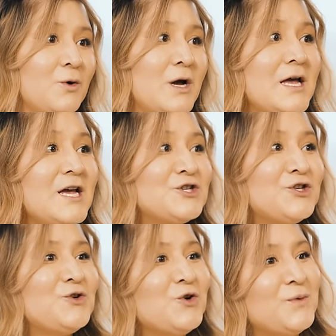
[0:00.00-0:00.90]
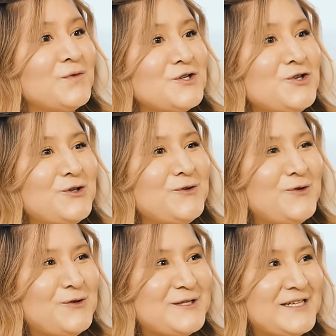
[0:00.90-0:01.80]
По что такое поврежденные
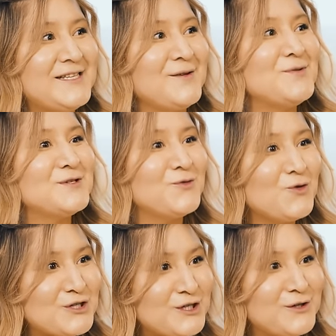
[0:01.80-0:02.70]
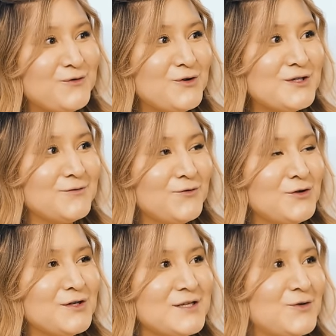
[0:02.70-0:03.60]
волосы? Это обезвоженные
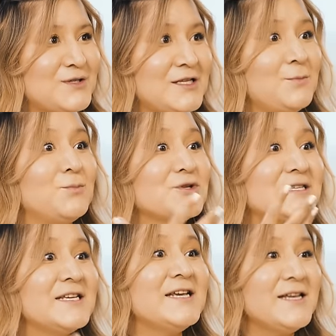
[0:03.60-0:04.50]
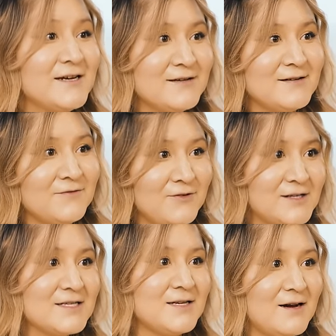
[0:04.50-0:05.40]
волосы, то есть это пустыня в
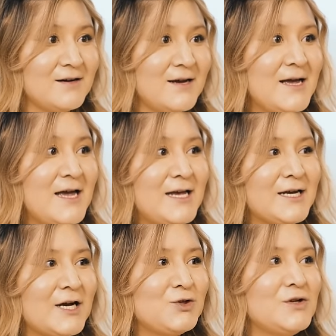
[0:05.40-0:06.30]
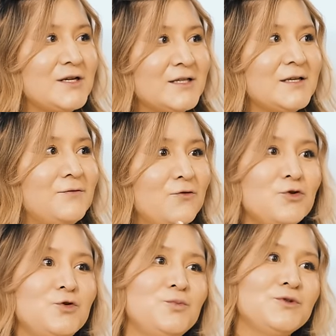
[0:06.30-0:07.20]
волосах. И как только ты
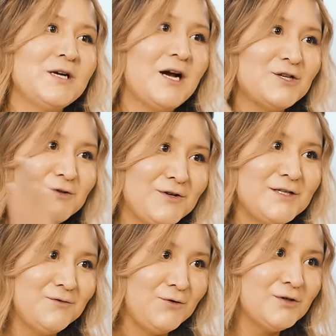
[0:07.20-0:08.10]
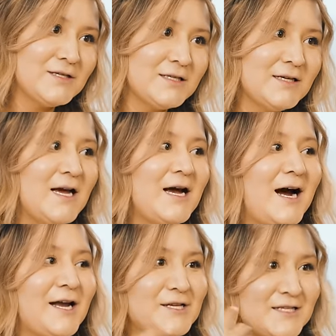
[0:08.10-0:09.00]
воду пускаешь в эти волосы,
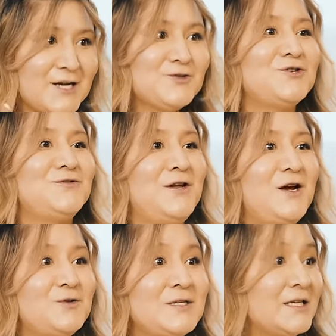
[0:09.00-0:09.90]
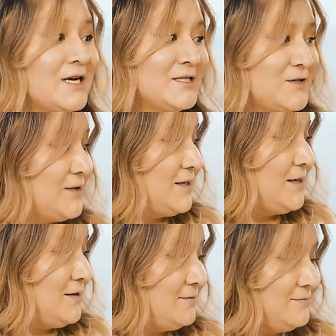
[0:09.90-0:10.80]
они сразу оживляются. Это как цветы.